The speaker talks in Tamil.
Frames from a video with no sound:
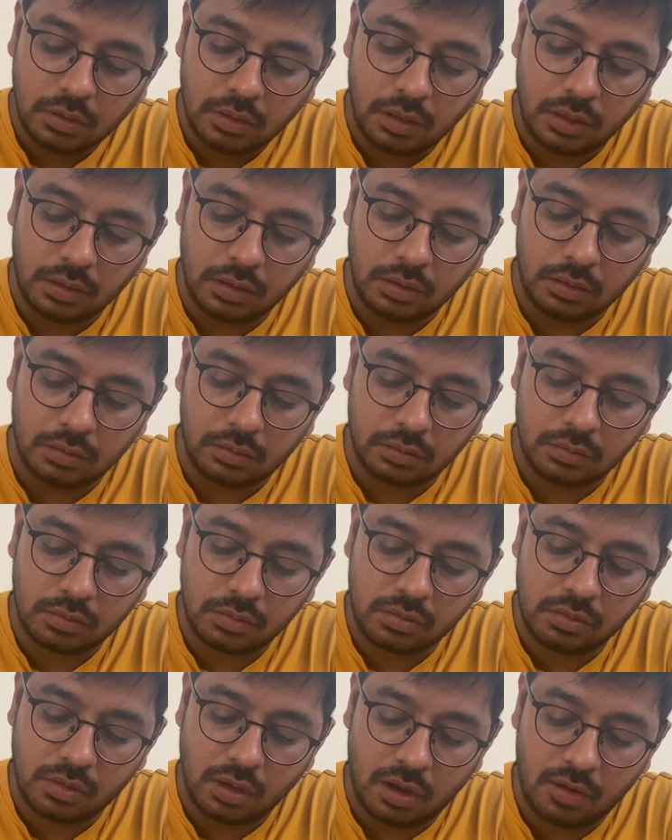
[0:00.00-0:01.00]
அண்டு
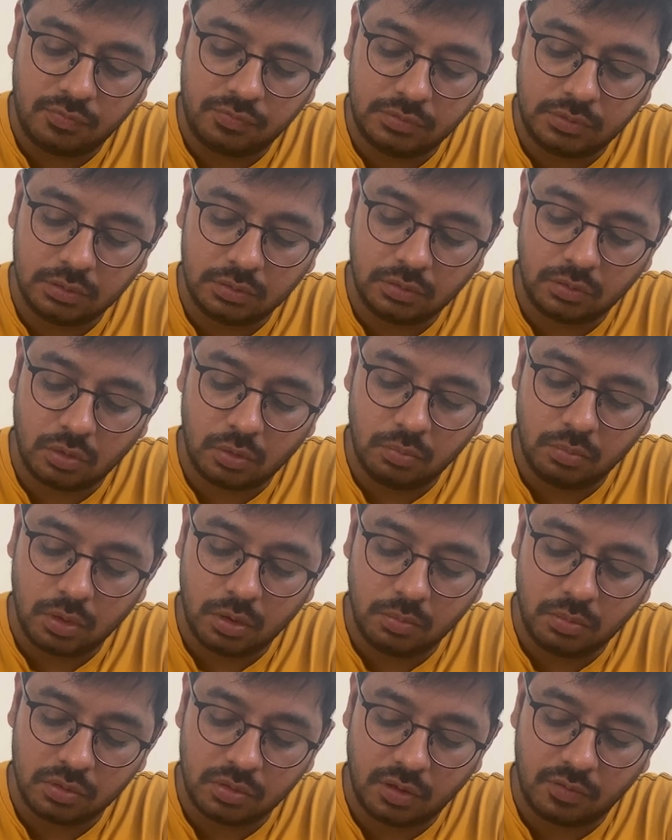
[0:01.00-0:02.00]
சாஃப்ட் ரொம்ப
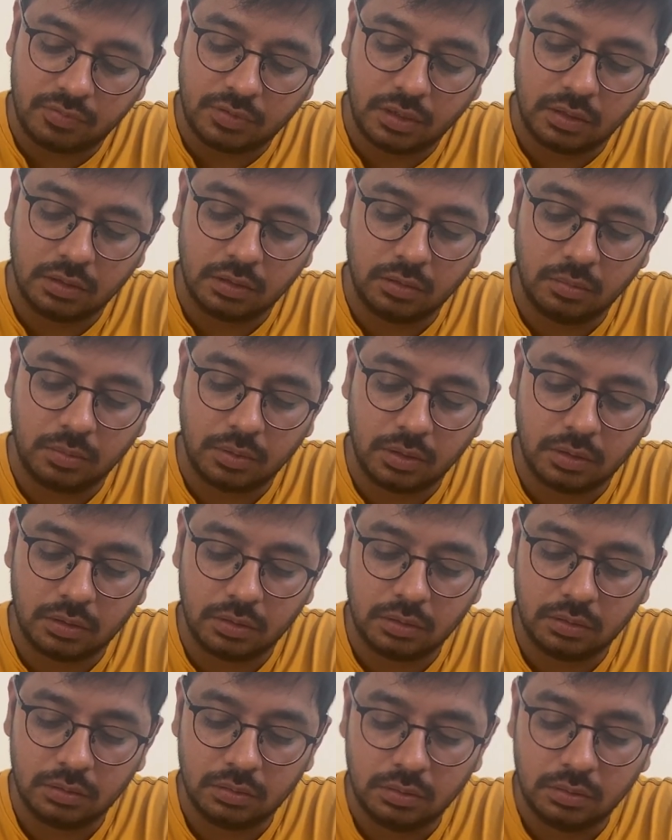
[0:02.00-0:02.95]
ரொம்ப சாஃப்டாக இருக்குது பாருங்கள்